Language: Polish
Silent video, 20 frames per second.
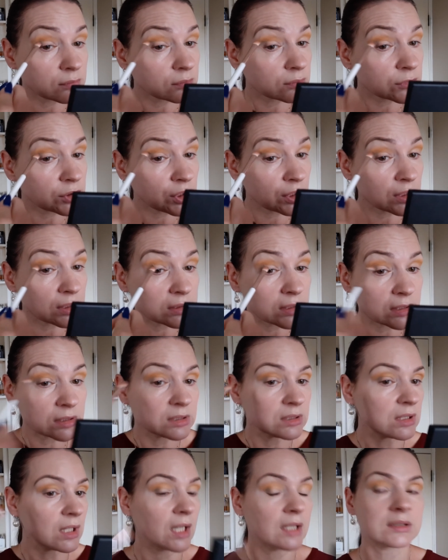No ten jest
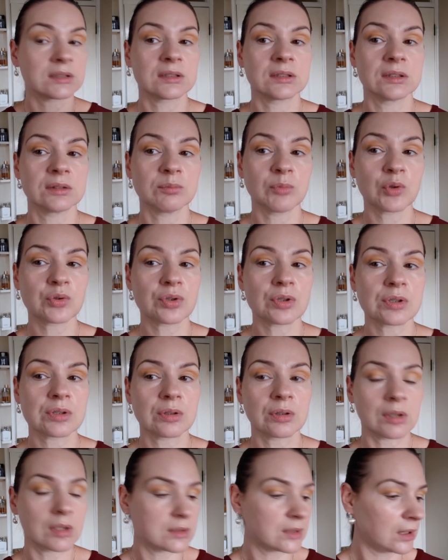taki jasny, może jest
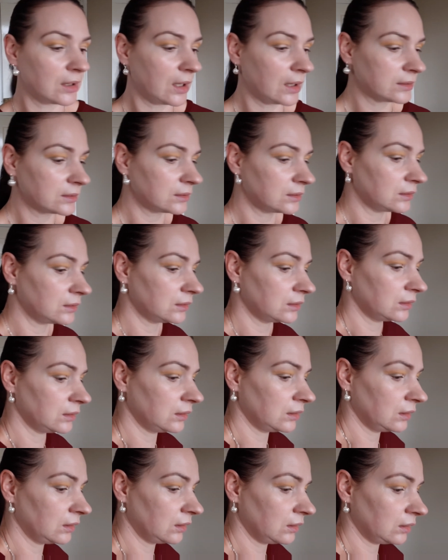trochę za jasny.
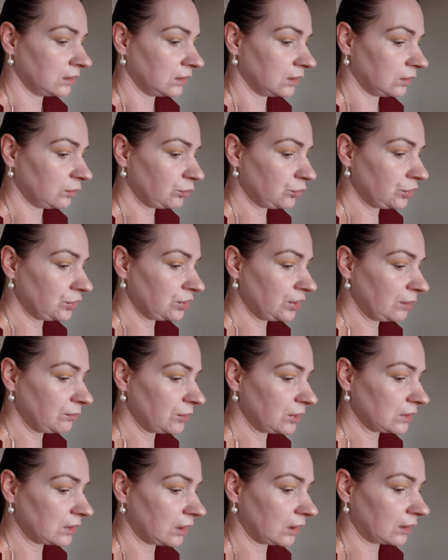
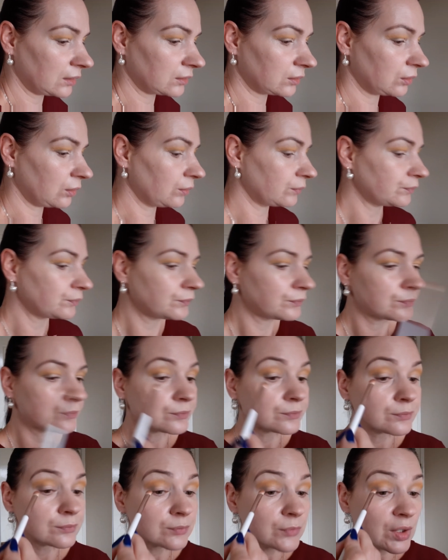Przyciemnie zaraz go
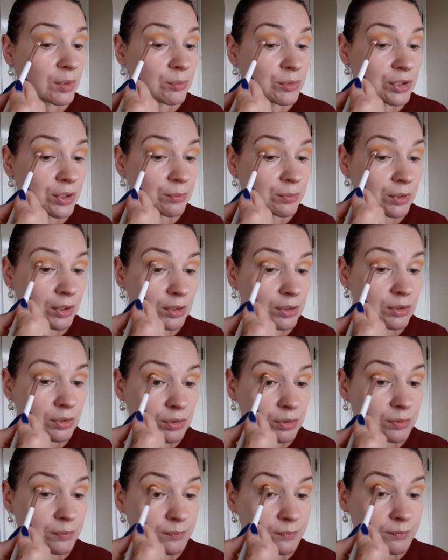mm, tym
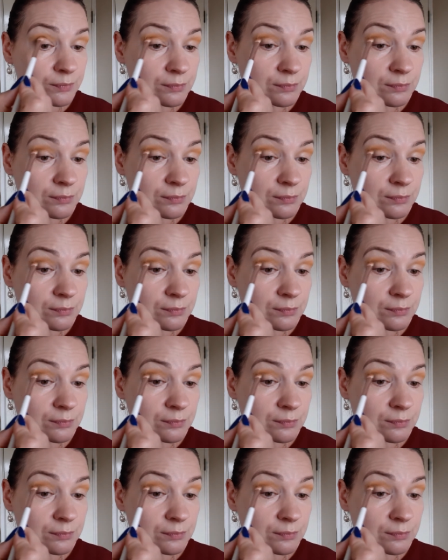ciemniejszym.